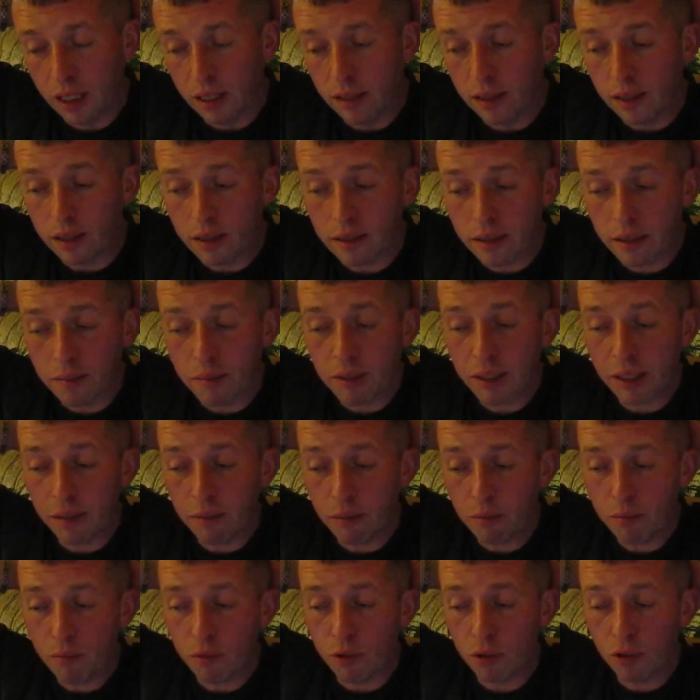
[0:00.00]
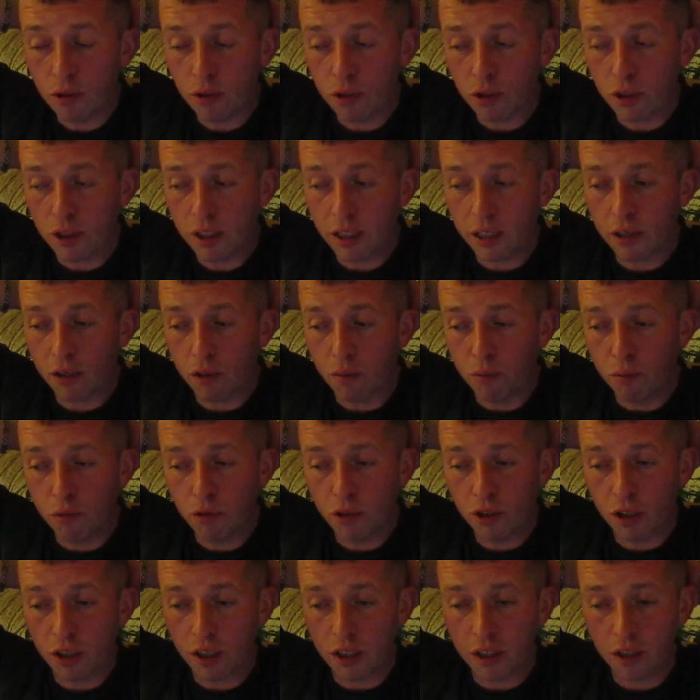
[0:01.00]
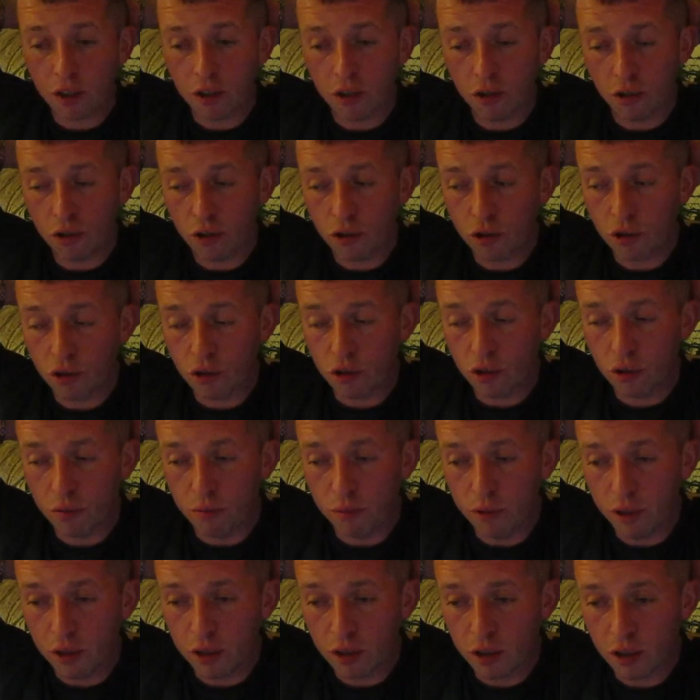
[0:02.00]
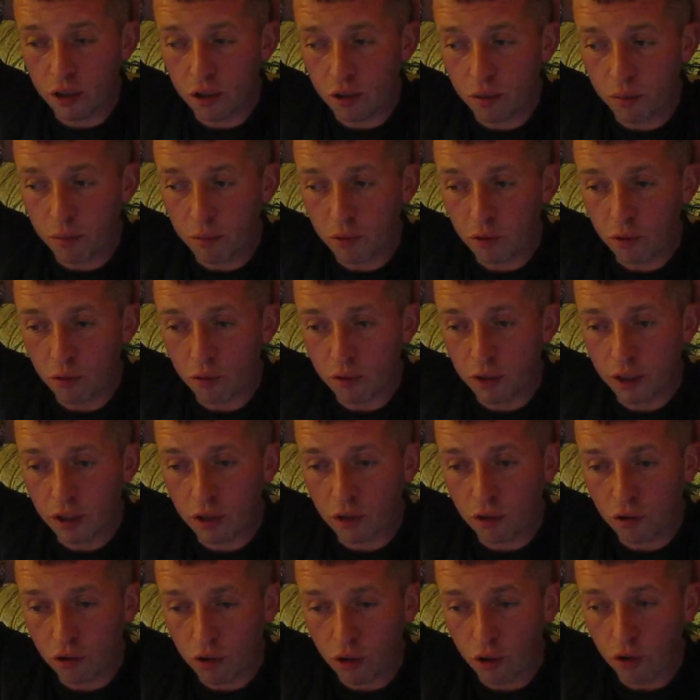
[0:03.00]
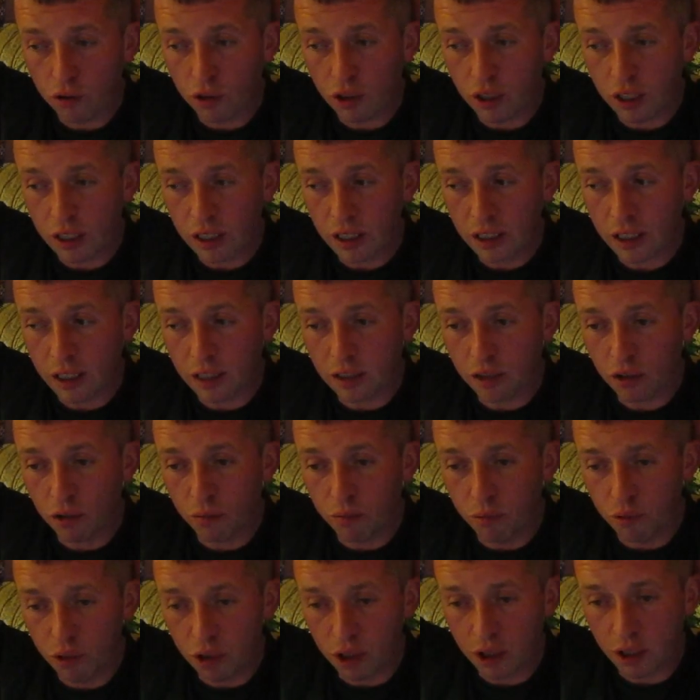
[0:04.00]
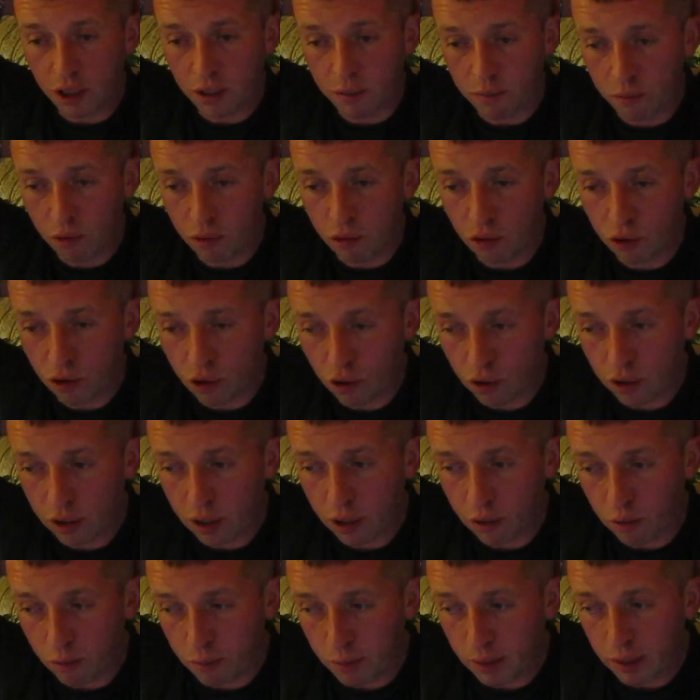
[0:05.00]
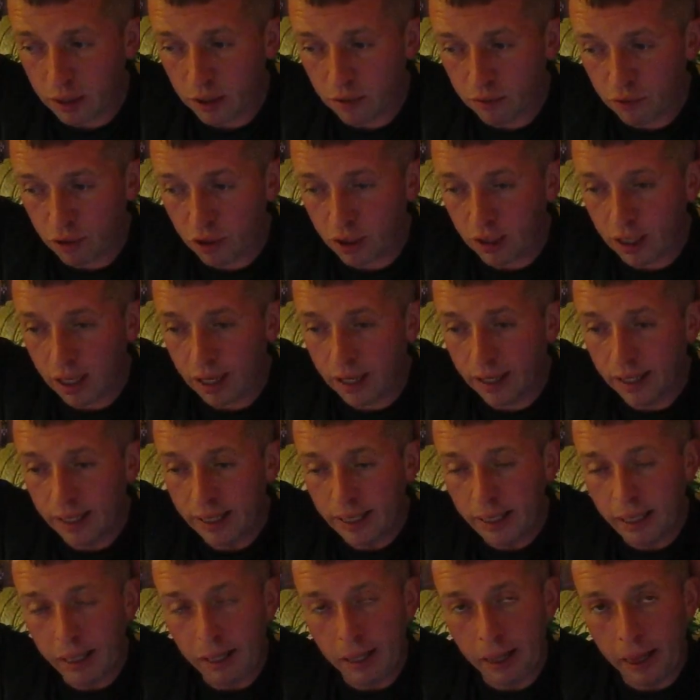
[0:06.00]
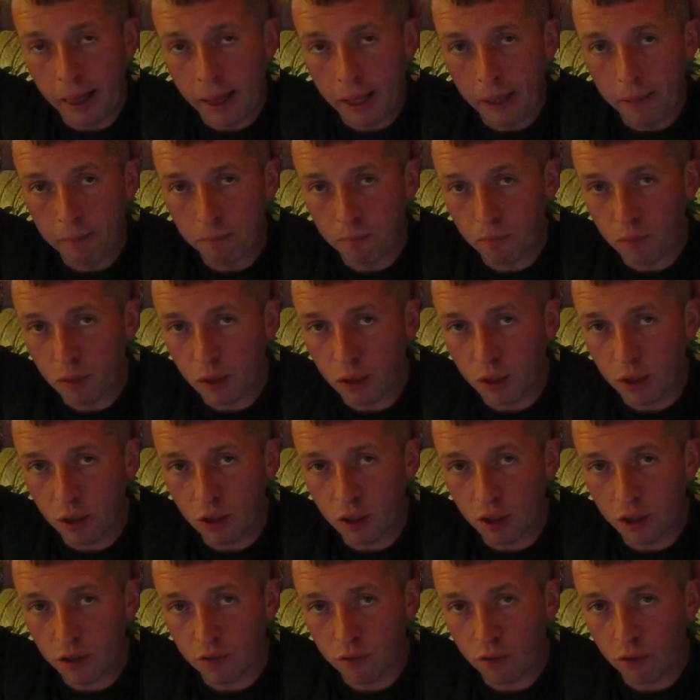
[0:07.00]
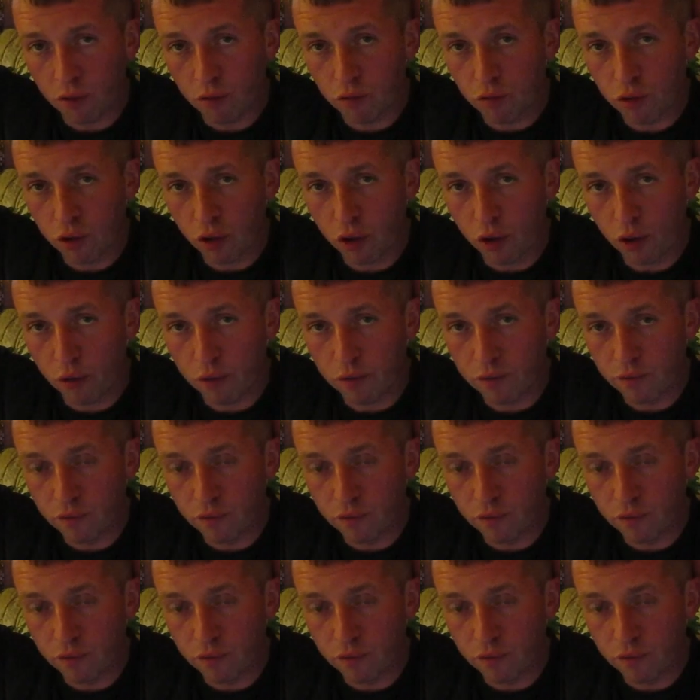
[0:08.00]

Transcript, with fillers: Nad tym samym, moi drodzy, jak opuszcza nas ktoś bliski, kto po prostu od nas odchodzi, na zasadzie opuszcza nas mąż, żona, chłopak, dziewczyna i idzie swoją drogą.